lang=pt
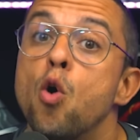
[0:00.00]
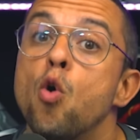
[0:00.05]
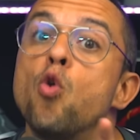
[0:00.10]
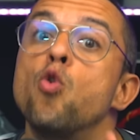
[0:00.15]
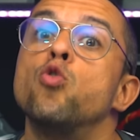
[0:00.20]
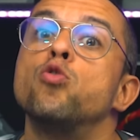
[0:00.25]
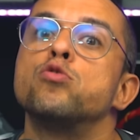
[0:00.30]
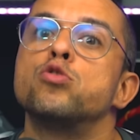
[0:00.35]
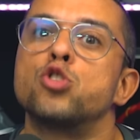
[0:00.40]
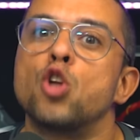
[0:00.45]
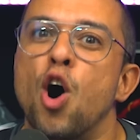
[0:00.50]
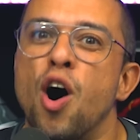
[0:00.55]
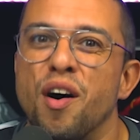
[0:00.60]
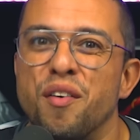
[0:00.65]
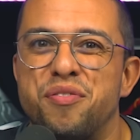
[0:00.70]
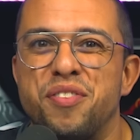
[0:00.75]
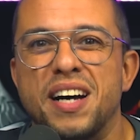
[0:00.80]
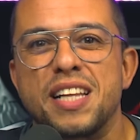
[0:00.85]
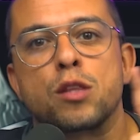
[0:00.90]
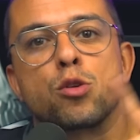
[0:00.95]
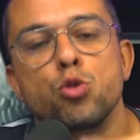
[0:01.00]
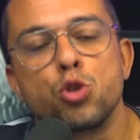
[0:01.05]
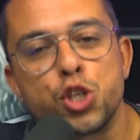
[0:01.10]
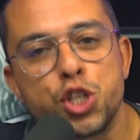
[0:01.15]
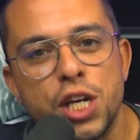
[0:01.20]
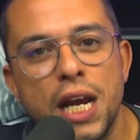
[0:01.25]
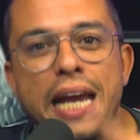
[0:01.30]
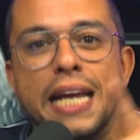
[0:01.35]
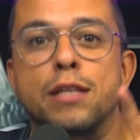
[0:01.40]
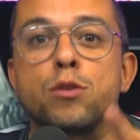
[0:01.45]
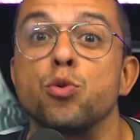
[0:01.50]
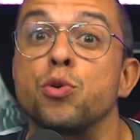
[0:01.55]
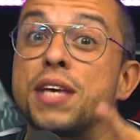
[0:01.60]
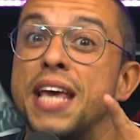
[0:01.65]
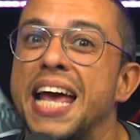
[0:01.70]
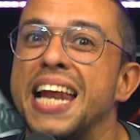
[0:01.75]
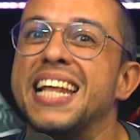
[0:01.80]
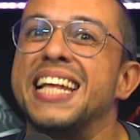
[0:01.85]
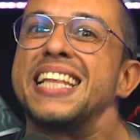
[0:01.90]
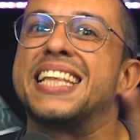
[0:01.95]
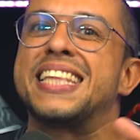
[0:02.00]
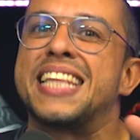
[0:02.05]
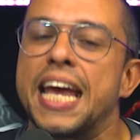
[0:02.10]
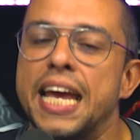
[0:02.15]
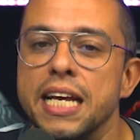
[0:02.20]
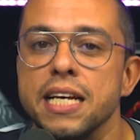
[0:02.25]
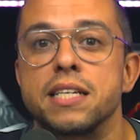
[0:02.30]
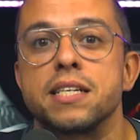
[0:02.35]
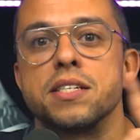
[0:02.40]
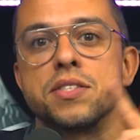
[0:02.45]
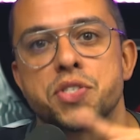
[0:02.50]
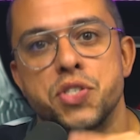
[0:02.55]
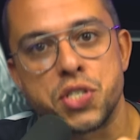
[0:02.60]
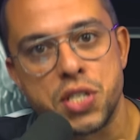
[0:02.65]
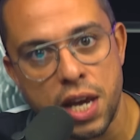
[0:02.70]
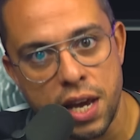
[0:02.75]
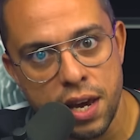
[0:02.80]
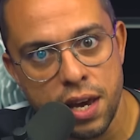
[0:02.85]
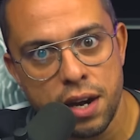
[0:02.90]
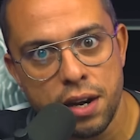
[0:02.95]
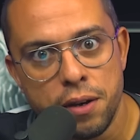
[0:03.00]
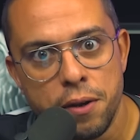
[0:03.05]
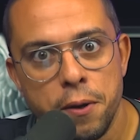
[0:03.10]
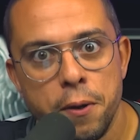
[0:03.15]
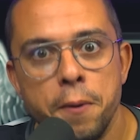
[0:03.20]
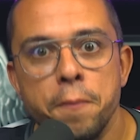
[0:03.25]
um Nova do jeito que ele tem que ser,